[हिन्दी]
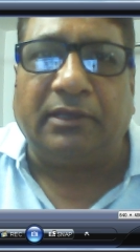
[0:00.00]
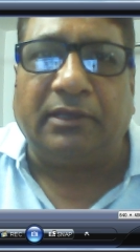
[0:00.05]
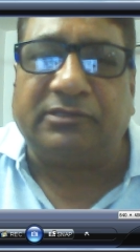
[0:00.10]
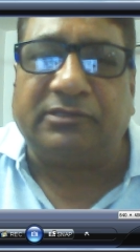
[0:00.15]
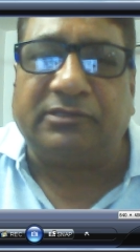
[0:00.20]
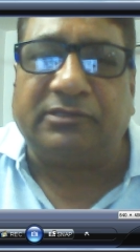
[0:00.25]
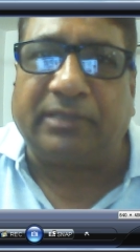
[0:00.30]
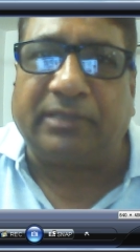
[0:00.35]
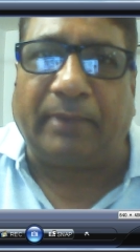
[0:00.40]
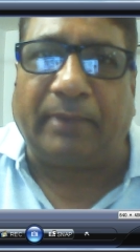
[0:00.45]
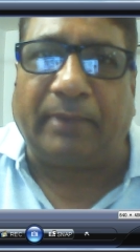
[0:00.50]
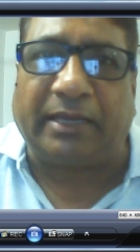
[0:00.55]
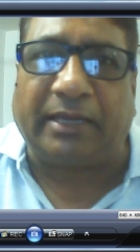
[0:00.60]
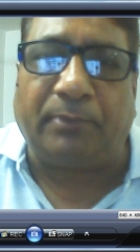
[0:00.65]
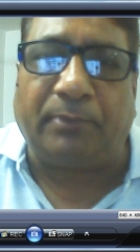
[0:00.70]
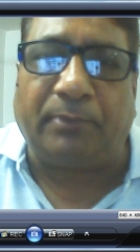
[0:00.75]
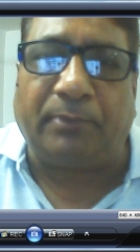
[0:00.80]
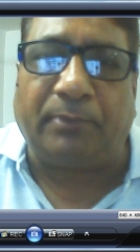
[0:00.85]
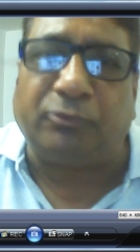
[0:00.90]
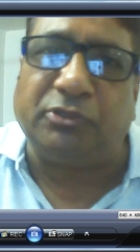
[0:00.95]
इसके बारे
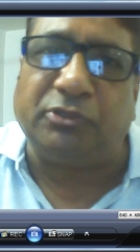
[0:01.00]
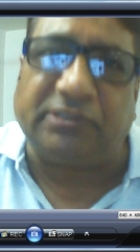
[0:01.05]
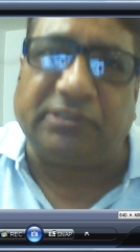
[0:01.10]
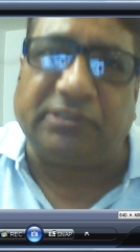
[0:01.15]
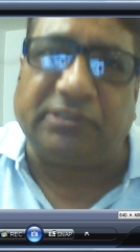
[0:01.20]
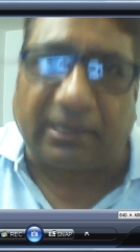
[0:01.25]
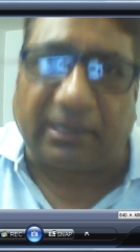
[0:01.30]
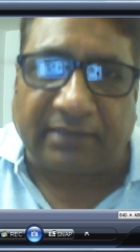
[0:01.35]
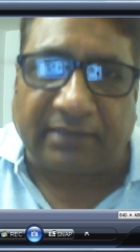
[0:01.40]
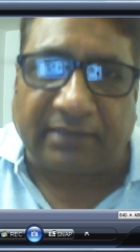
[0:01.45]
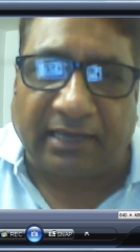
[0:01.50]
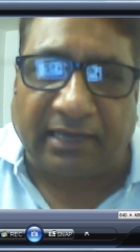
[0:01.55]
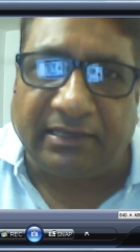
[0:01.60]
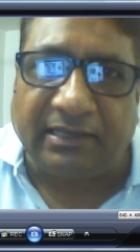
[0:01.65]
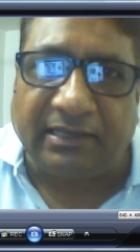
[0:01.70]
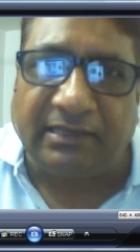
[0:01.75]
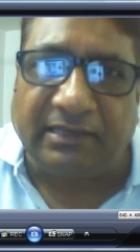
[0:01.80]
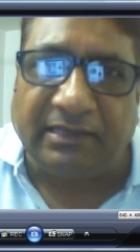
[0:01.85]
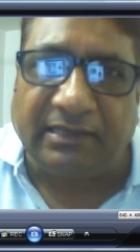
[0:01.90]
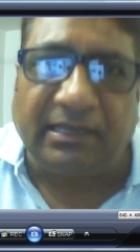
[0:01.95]
में पूरी जानकारी
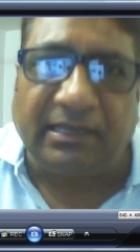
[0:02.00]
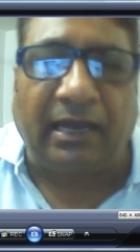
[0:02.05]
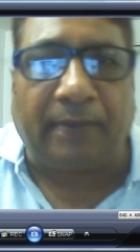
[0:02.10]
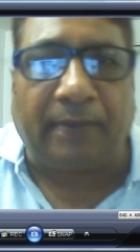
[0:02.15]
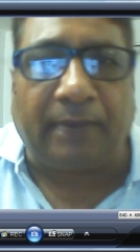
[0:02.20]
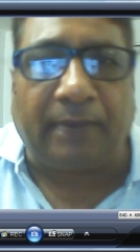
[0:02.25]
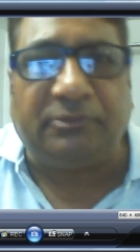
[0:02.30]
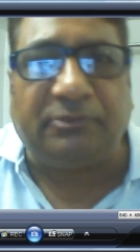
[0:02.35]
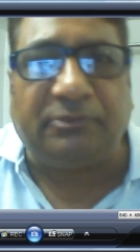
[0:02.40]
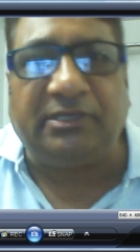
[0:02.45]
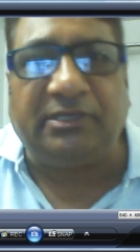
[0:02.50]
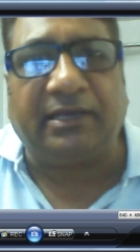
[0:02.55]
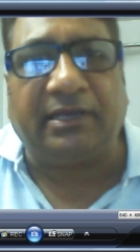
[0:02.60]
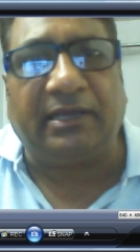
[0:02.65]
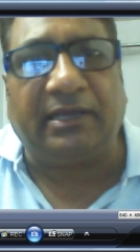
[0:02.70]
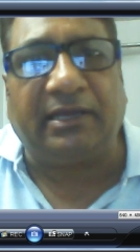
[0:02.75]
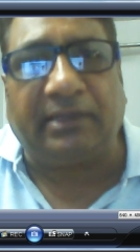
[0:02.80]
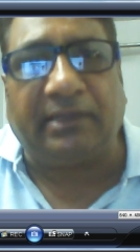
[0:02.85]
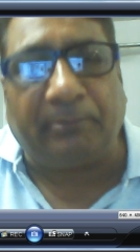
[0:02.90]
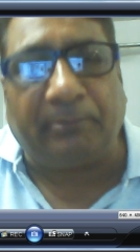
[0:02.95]
के लिए आप दिए
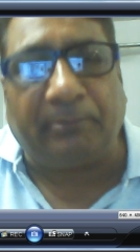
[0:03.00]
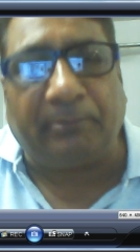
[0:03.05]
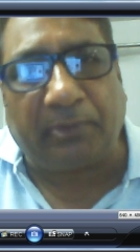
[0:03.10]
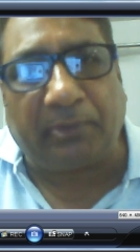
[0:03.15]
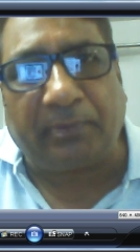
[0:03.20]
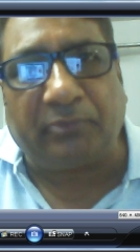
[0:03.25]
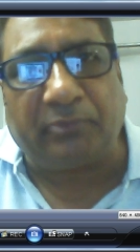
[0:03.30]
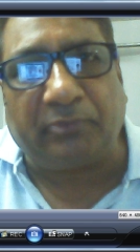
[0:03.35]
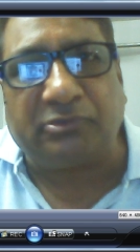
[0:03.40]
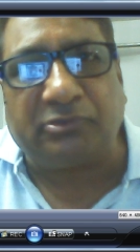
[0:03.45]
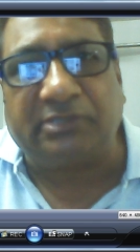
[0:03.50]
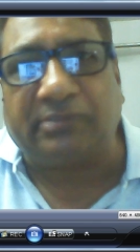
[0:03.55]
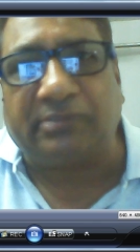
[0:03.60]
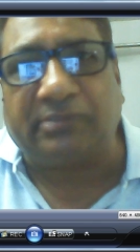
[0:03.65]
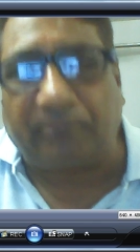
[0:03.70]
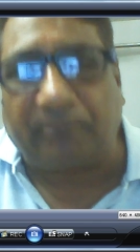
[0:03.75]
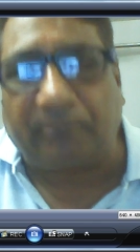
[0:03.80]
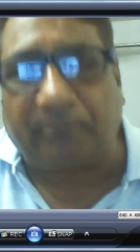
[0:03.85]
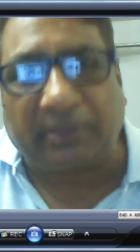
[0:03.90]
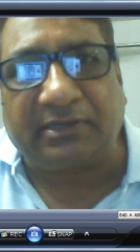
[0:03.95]
गए नंबर पे मुझे
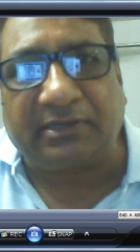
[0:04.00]
संपर्क कर